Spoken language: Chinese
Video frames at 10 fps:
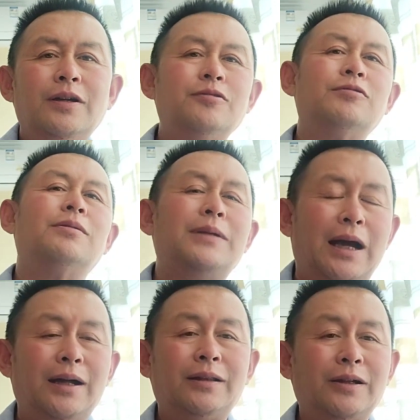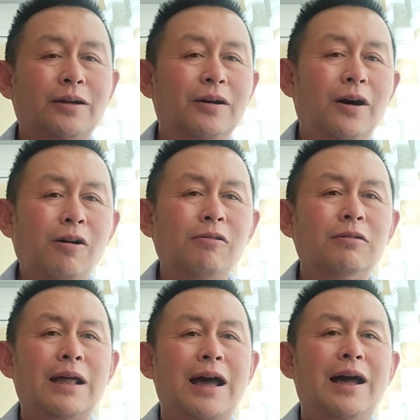就这么演。等
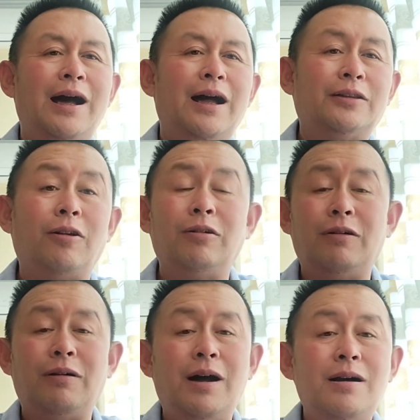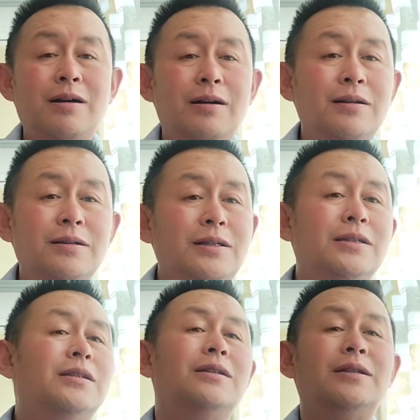后来啊，到了二零
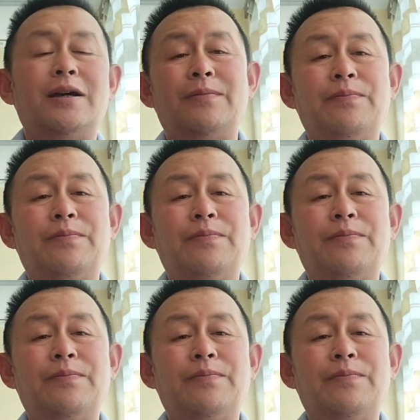一四年，